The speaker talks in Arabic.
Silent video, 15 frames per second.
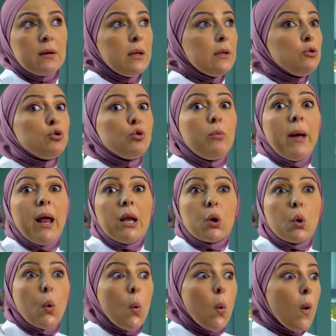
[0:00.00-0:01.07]
انتوا
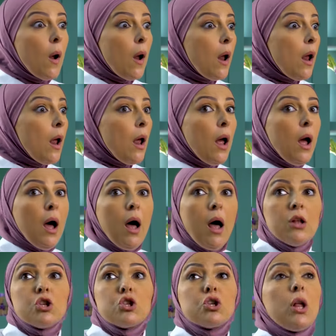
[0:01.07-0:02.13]
مالكوا
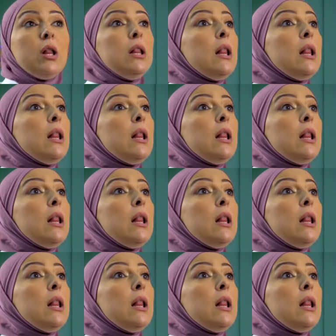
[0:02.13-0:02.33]
ان شاء